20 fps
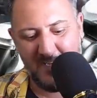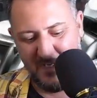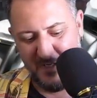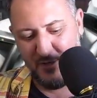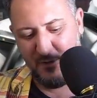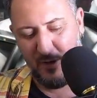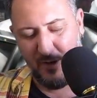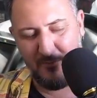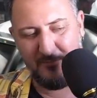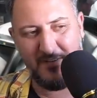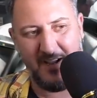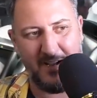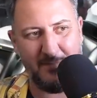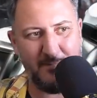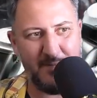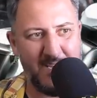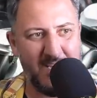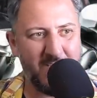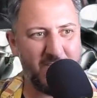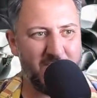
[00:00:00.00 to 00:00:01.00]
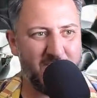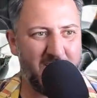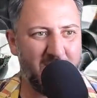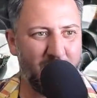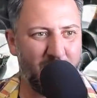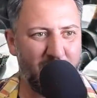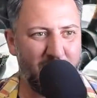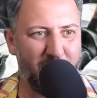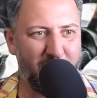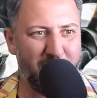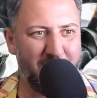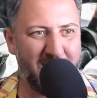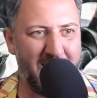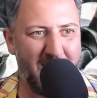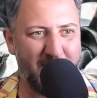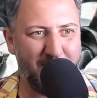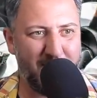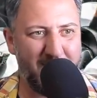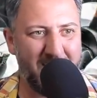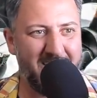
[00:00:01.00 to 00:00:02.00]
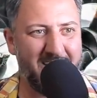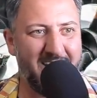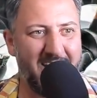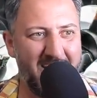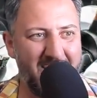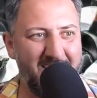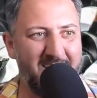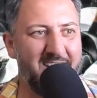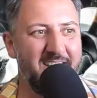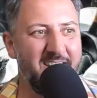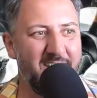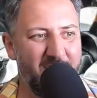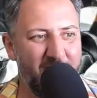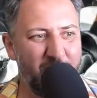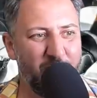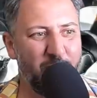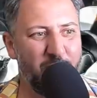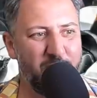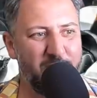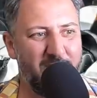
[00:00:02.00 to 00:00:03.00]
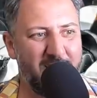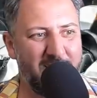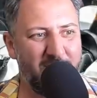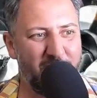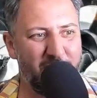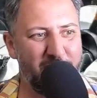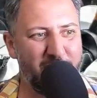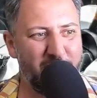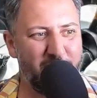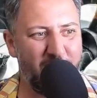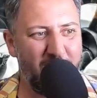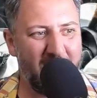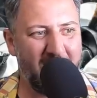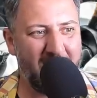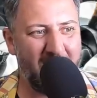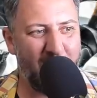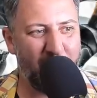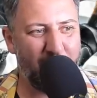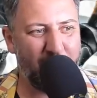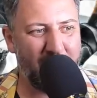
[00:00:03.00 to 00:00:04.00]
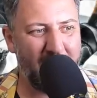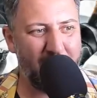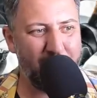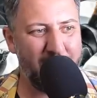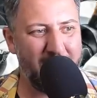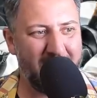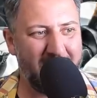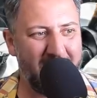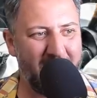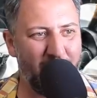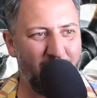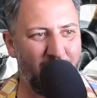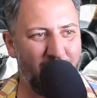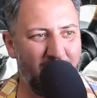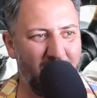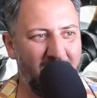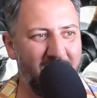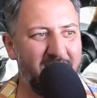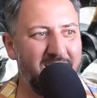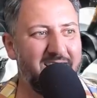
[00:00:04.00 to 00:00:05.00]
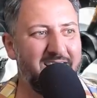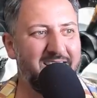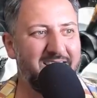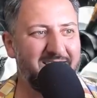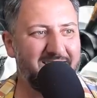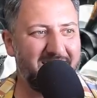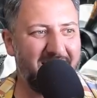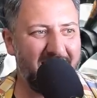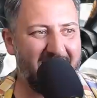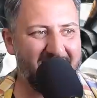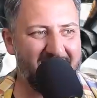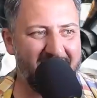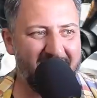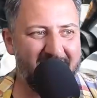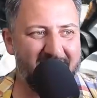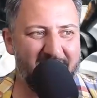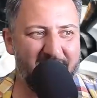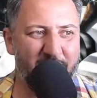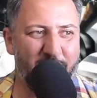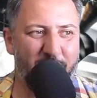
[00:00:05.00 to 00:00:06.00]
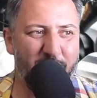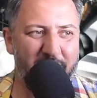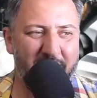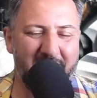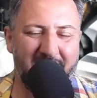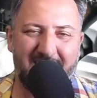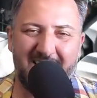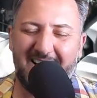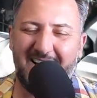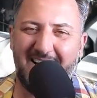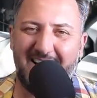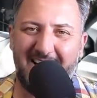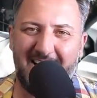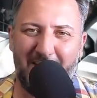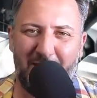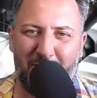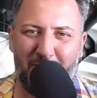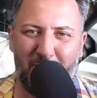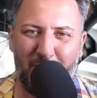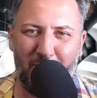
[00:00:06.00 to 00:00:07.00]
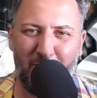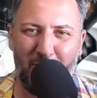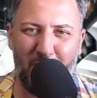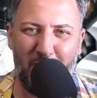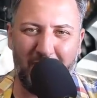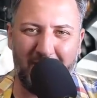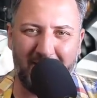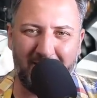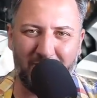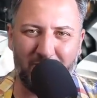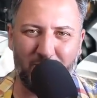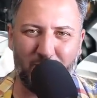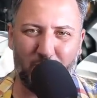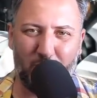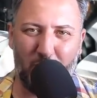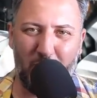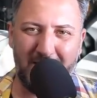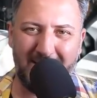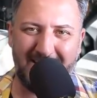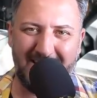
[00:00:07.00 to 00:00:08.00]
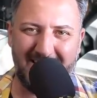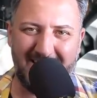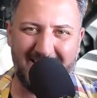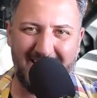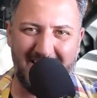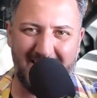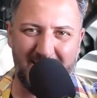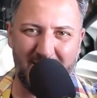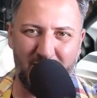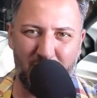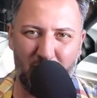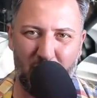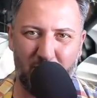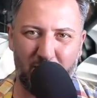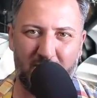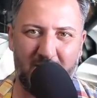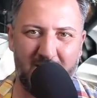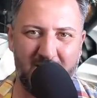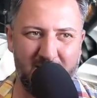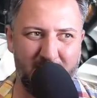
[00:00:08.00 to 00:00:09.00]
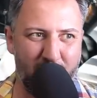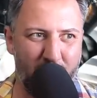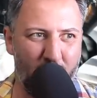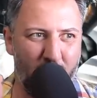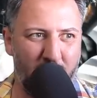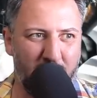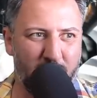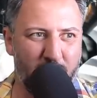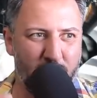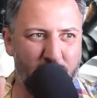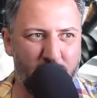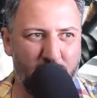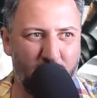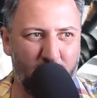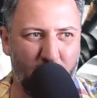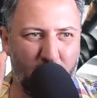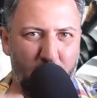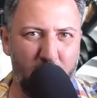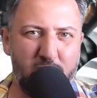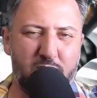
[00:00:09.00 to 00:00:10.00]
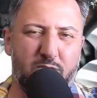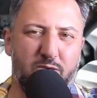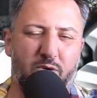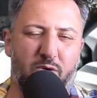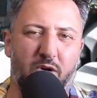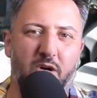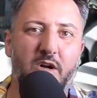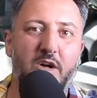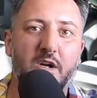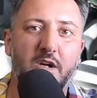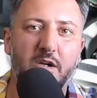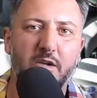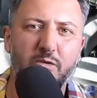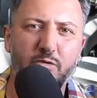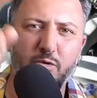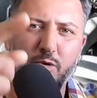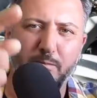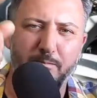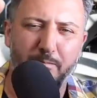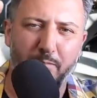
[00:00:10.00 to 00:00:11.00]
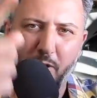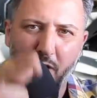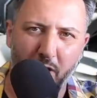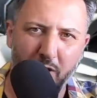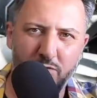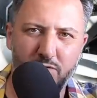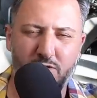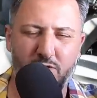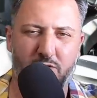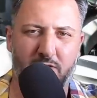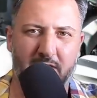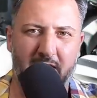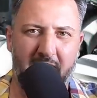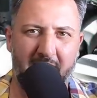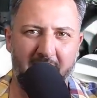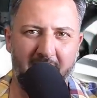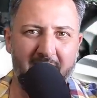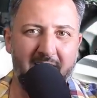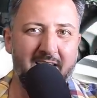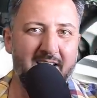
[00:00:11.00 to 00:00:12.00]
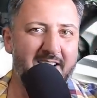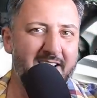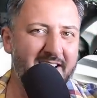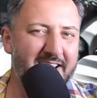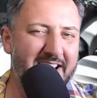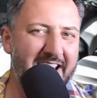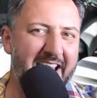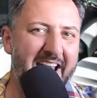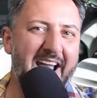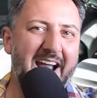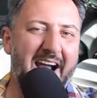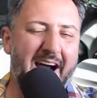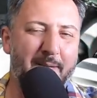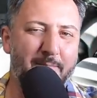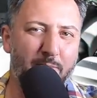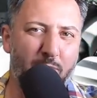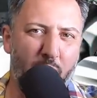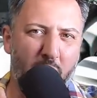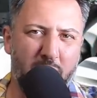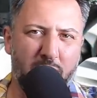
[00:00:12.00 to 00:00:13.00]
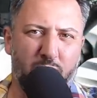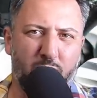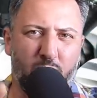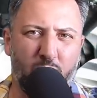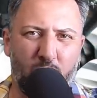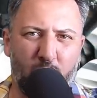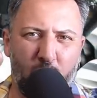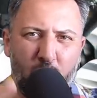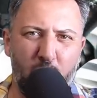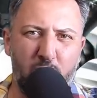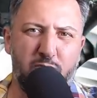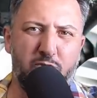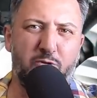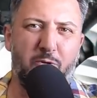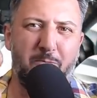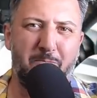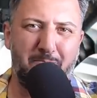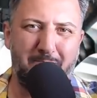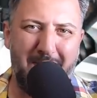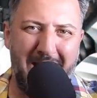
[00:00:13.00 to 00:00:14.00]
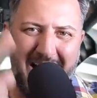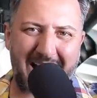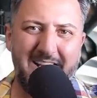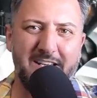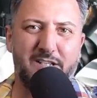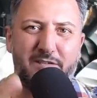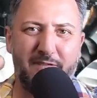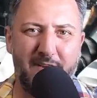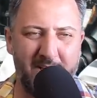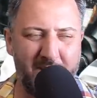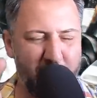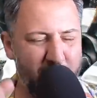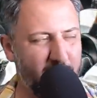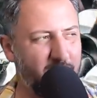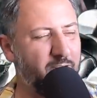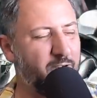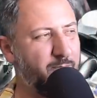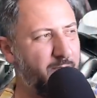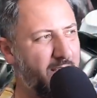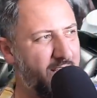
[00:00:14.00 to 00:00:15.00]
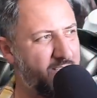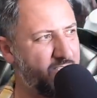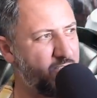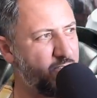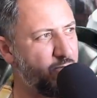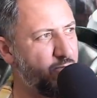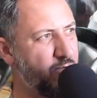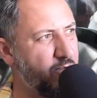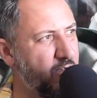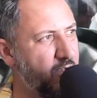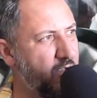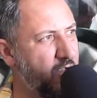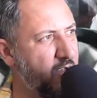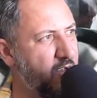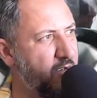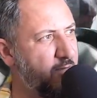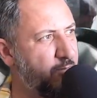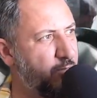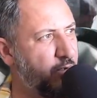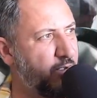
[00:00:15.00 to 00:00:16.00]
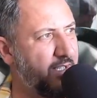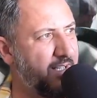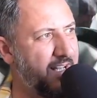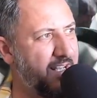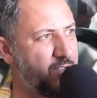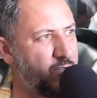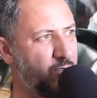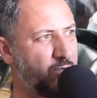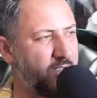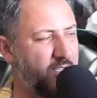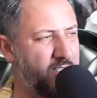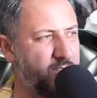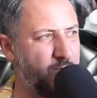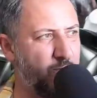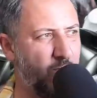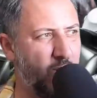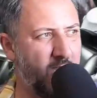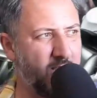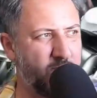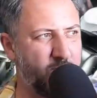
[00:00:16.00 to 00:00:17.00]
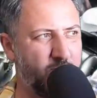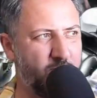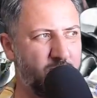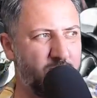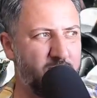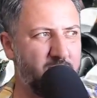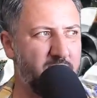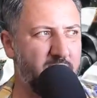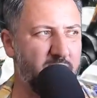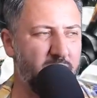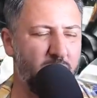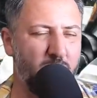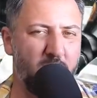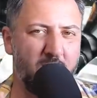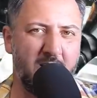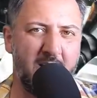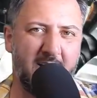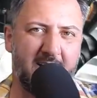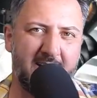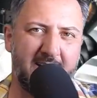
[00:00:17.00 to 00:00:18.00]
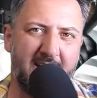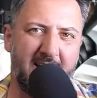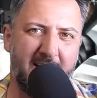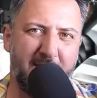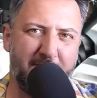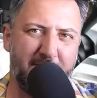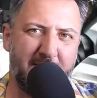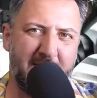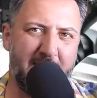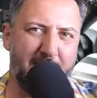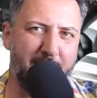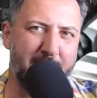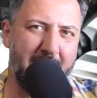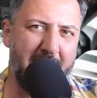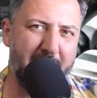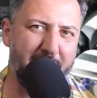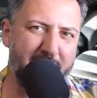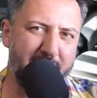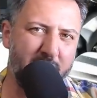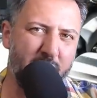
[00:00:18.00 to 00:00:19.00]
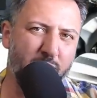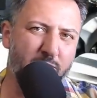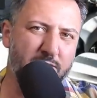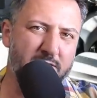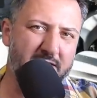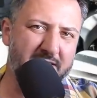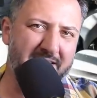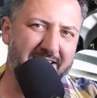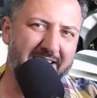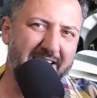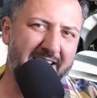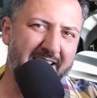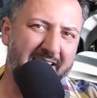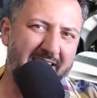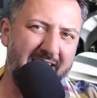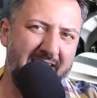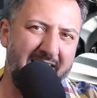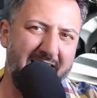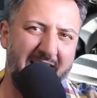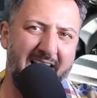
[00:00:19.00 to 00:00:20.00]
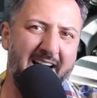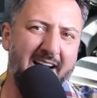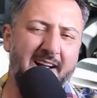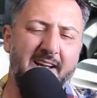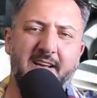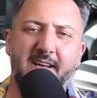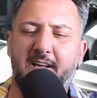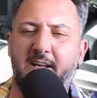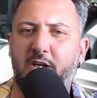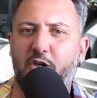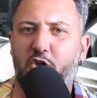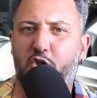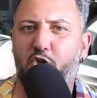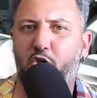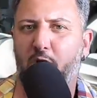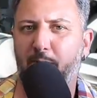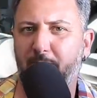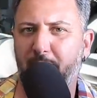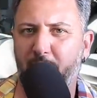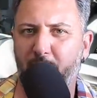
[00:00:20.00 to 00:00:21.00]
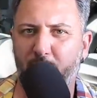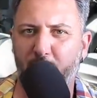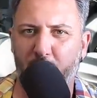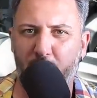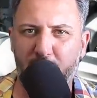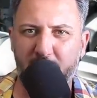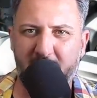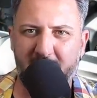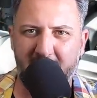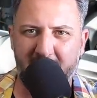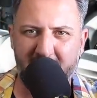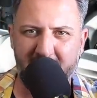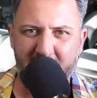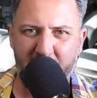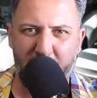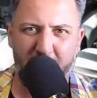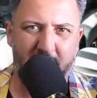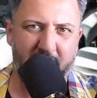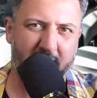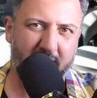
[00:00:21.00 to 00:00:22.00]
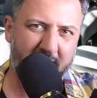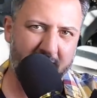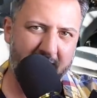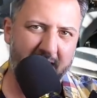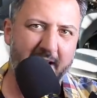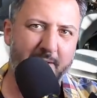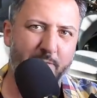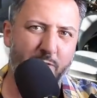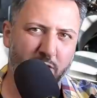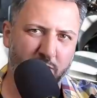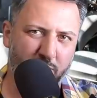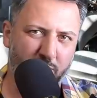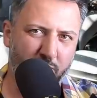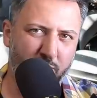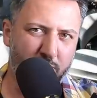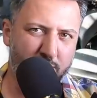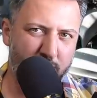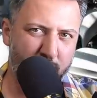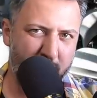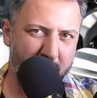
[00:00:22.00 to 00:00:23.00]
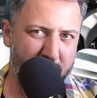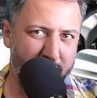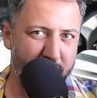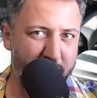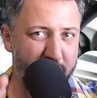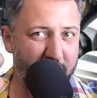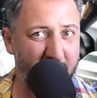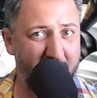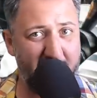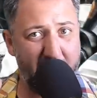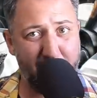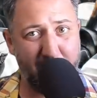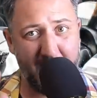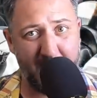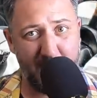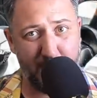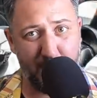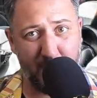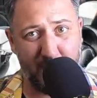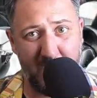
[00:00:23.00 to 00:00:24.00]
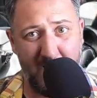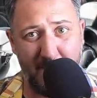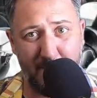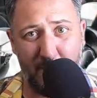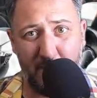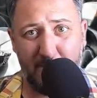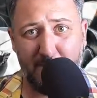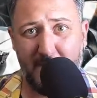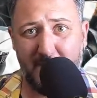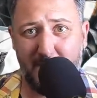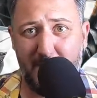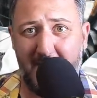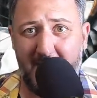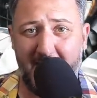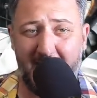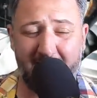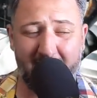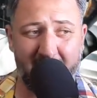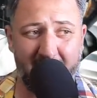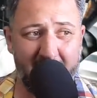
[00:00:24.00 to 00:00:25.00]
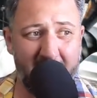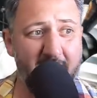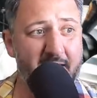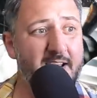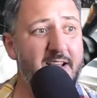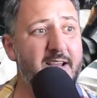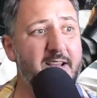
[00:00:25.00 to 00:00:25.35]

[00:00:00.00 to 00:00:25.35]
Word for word: E, obviamente, né, não é novidade para ninguém. E hoje vai dar um vídeo legal, porque a Meteor 350, ela coloca todas as outras motos custom no bolso, cara. E é a moto custom mais vendida do Brasil. Porque nas outras motos, o ranking da Fenabrave não considera a Shopper Road 150, que é a moto custo mais vendida, até mesmo porque é a moto mais barata, né?